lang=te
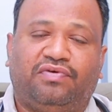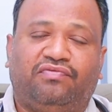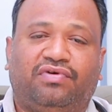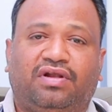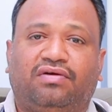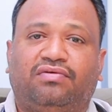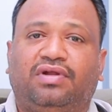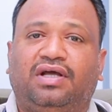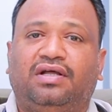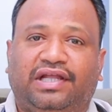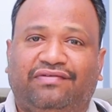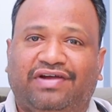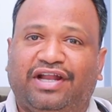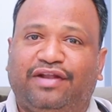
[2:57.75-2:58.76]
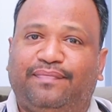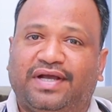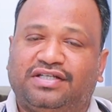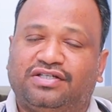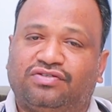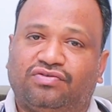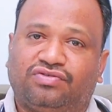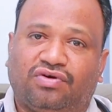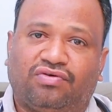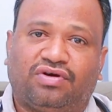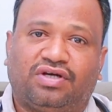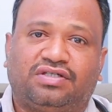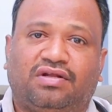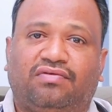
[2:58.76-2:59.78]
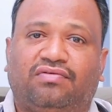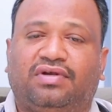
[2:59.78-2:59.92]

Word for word: లోపం వల్ల కూడా ఈ వైట్ ప్యాచెస్ వచ్చే అవకాశాలు